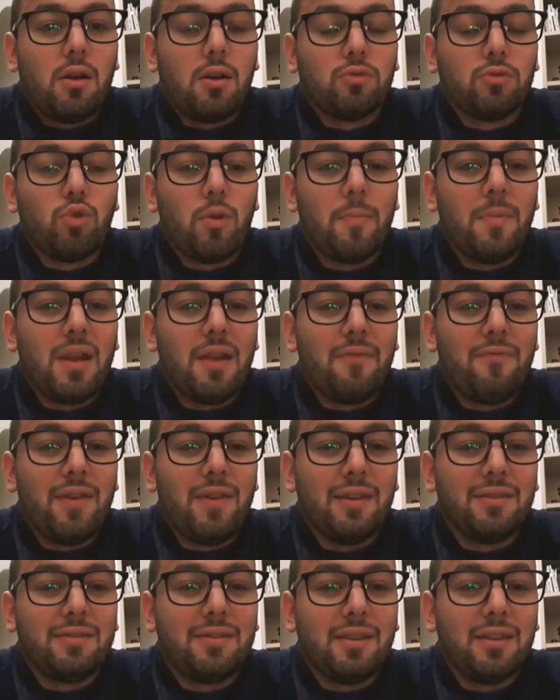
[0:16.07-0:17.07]
eh,
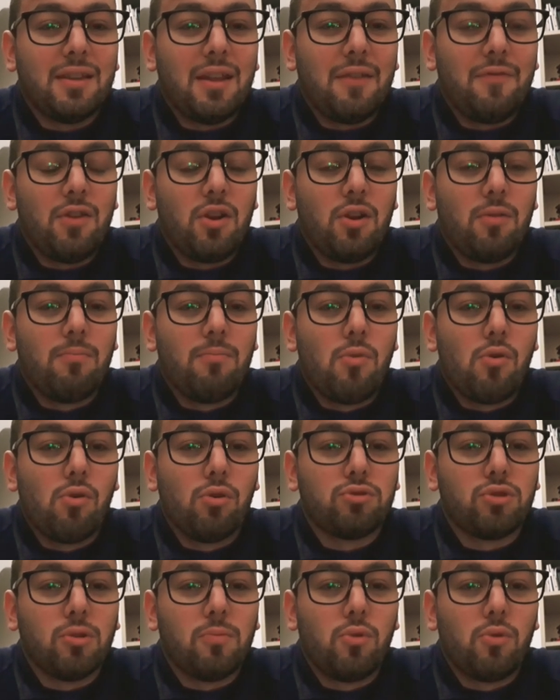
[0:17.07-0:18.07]
2020 Davvero molto